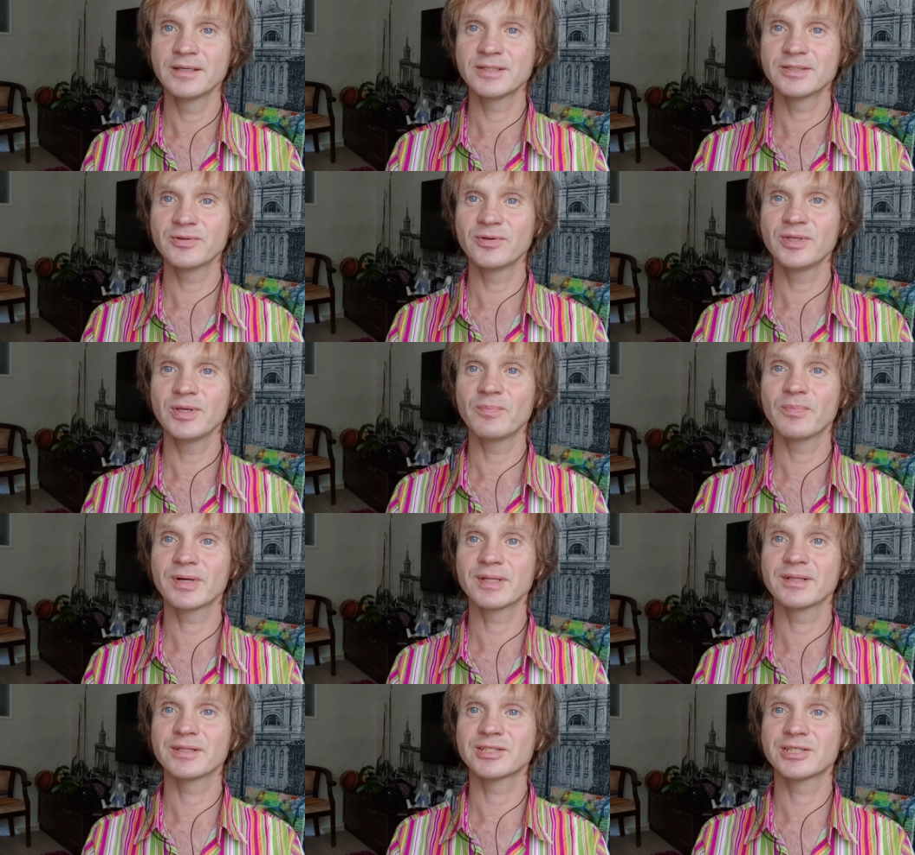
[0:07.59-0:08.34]
Сегодня
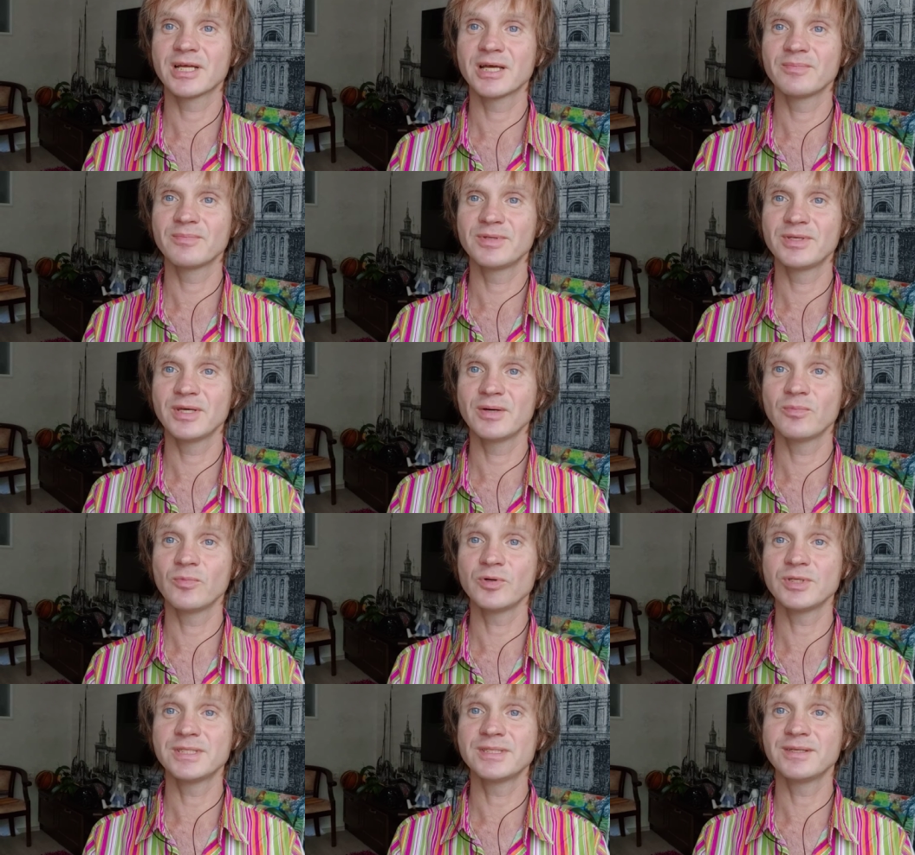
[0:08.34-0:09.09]
продолжаем
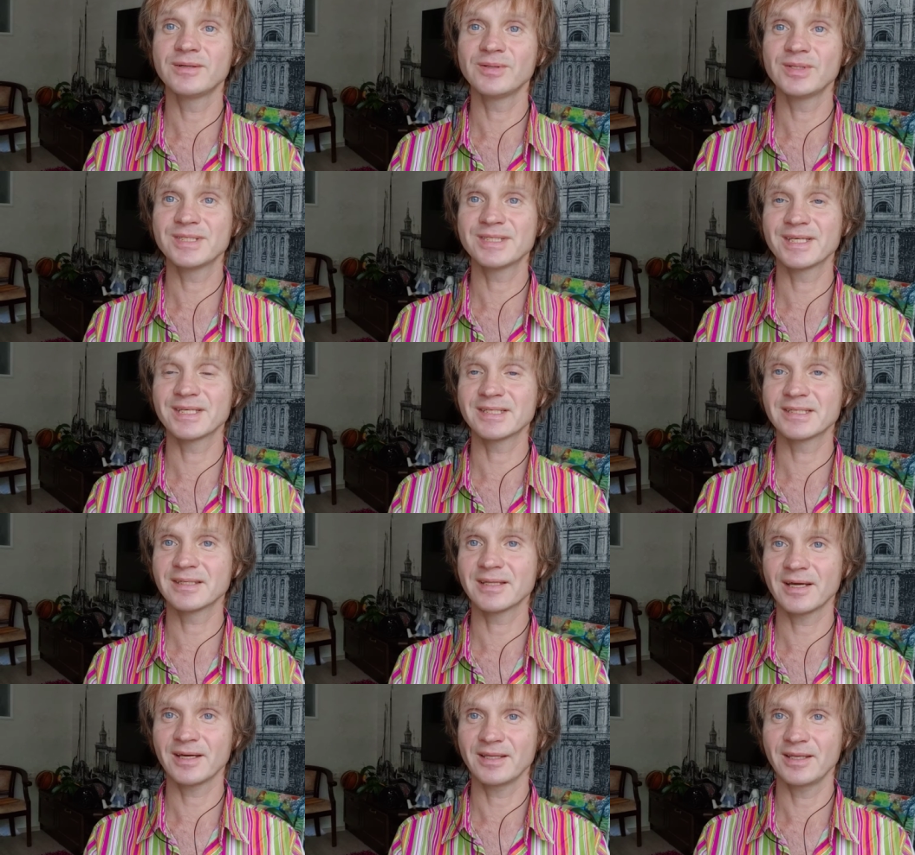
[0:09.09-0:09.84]
тему силы
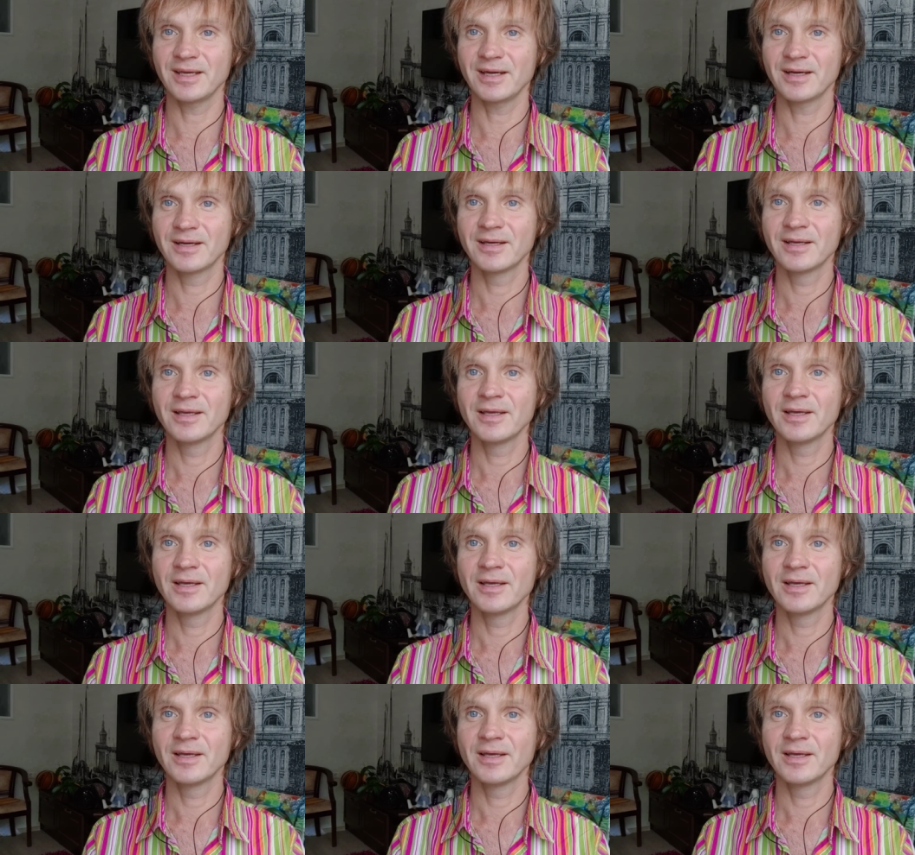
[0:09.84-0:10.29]
сознания,